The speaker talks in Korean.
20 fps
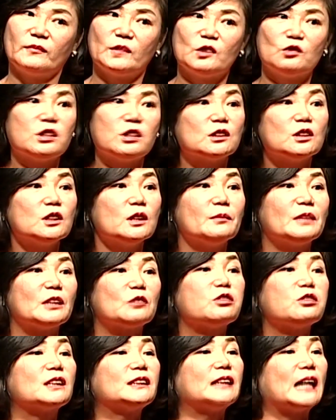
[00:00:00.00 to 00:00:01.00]
수학 선생님이 나
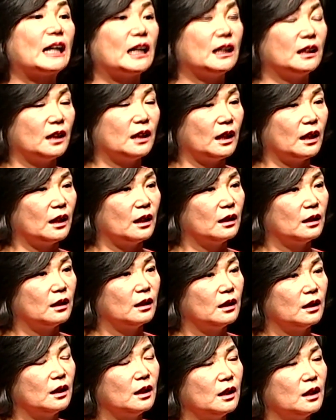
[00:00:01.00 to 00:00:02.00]
수학 잘한대.
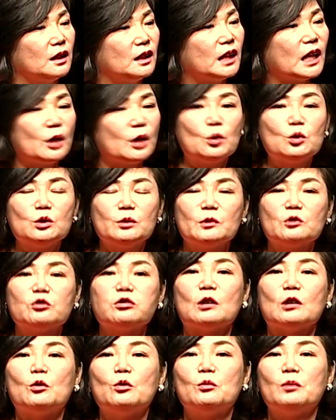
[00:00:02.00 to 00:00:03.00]
내가 요즘에
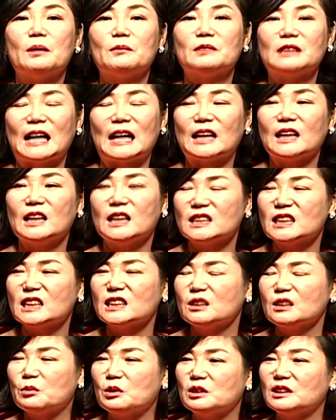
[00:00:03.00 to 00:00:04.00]
수학 공부하면서 알아낸
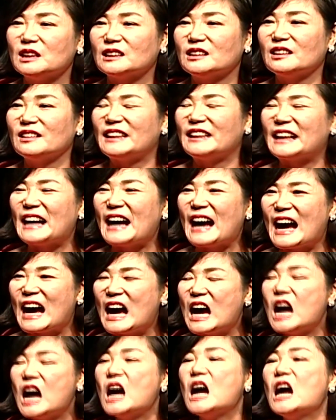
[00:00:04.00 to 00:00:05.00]
사실이 뭔지 아세요? 내가
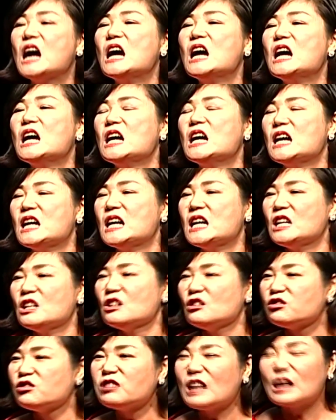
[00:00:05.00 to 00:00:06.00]

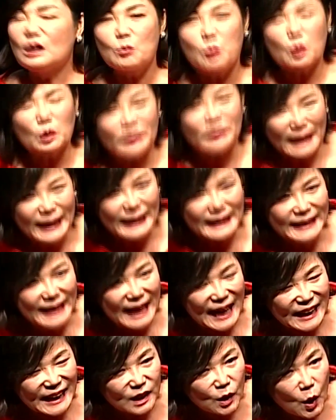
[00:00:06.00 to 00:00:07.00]
수학을 못하는 게
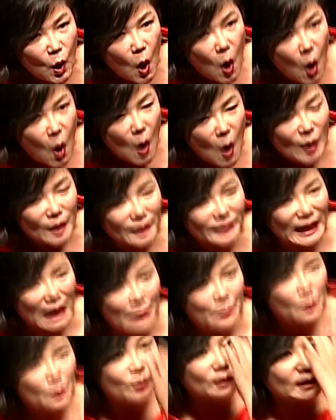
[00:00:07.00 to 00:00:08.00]
아니고
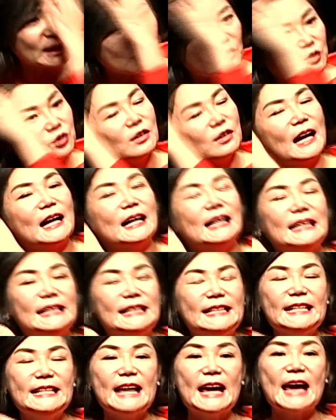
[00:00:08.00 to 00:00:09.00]
남보다 수학을
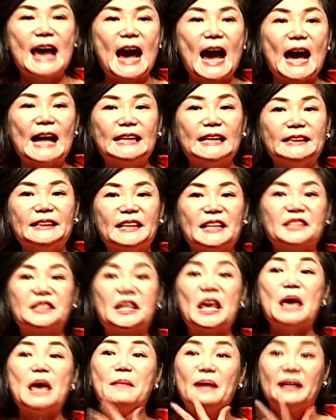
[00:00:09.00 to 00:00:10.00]
이해하는데
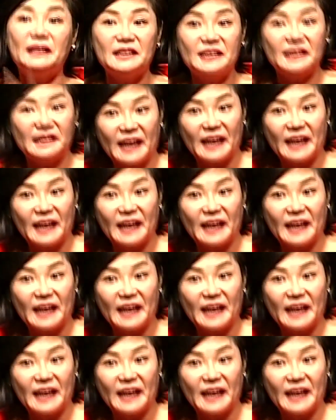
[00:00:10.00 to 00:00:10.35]
3배 느린